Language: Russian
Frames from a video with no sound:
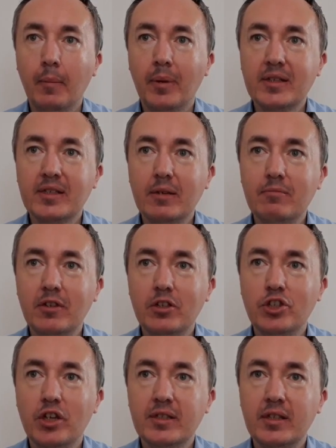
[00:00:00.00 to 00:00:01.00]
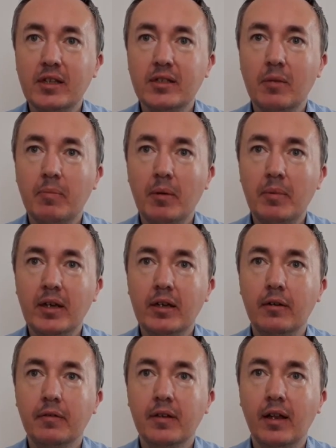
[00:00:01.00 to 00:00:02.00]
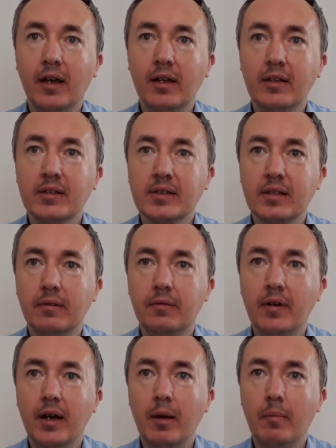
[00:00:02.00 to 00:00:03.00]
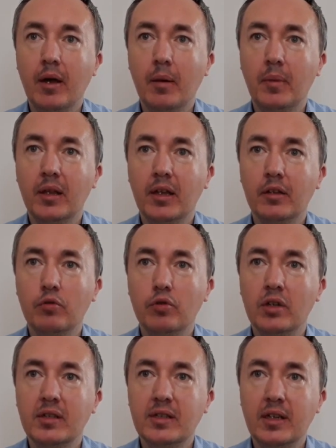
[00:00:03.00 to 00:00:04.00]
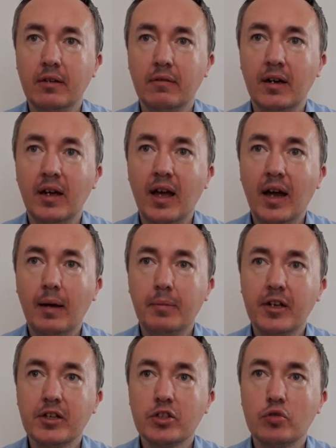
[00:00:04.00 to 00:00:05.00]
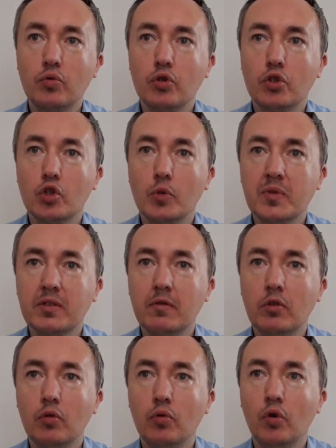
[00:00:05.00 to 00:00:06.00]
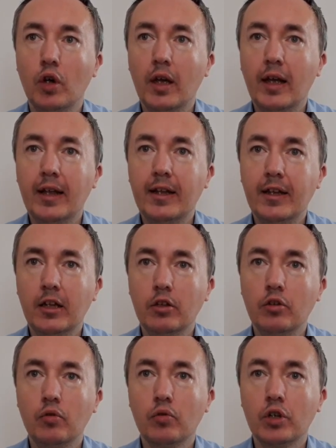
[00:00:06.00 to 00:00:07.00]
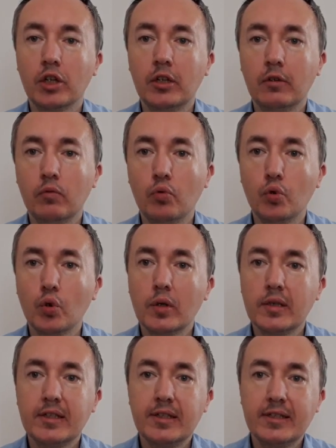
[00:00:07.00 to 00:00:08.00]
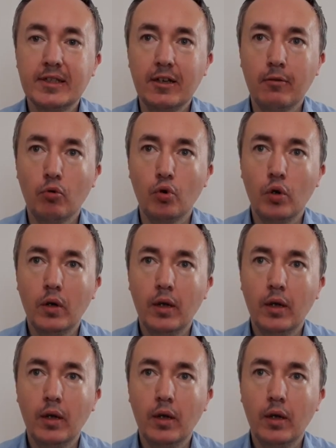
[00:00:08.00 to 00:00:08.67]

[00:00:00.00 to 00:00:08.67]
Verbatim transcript: Подземные части этих побегов, так называемое молодое дерево, образуют собственную летнюю корневую систему.